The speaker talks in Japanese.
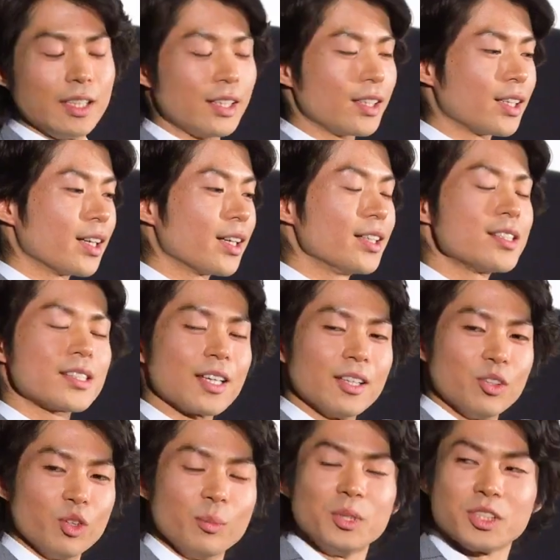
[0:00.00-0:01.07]
1ヶ月
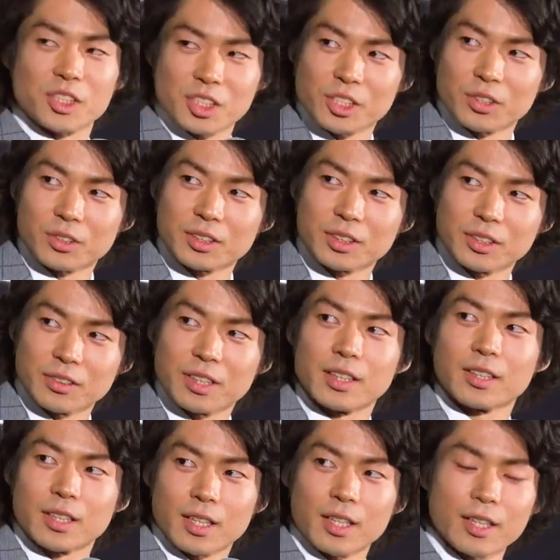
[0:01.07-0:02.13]
間ノーミスしろって言わ
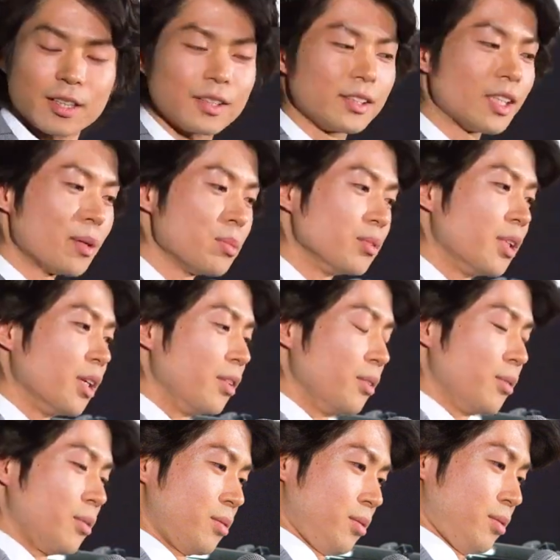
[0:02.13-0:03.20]
れたら多分あ
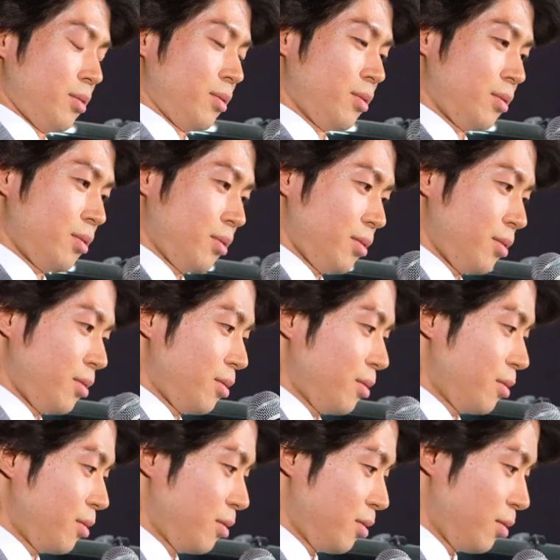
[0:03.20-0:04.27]

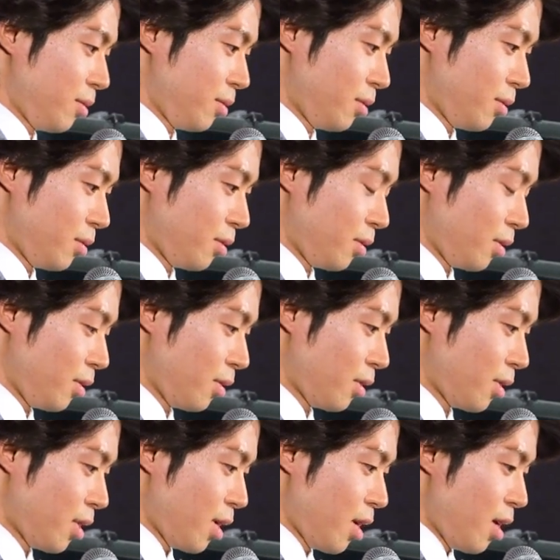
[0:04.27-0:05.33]
のー、
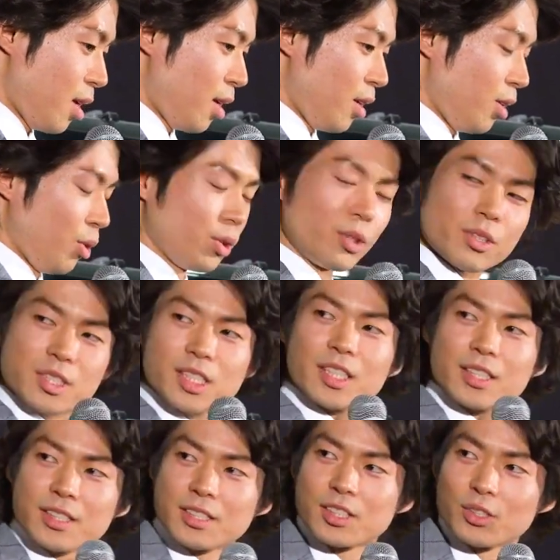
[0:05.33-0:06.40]
ロト
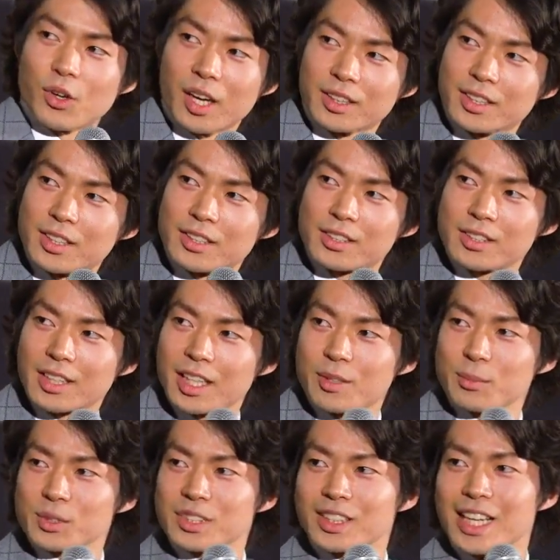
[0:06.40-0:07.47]
6を当てるくら
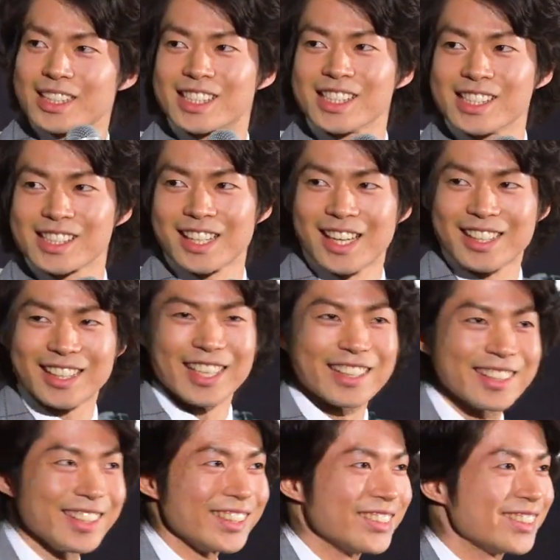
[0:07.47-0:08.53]
い難しいんじゃない
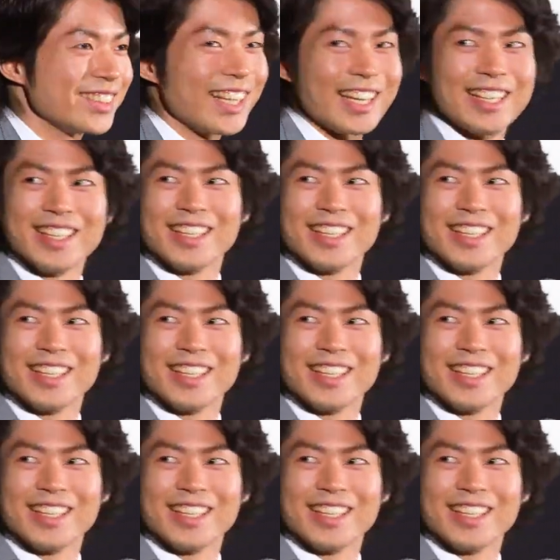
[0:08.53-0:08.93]
かっていうくら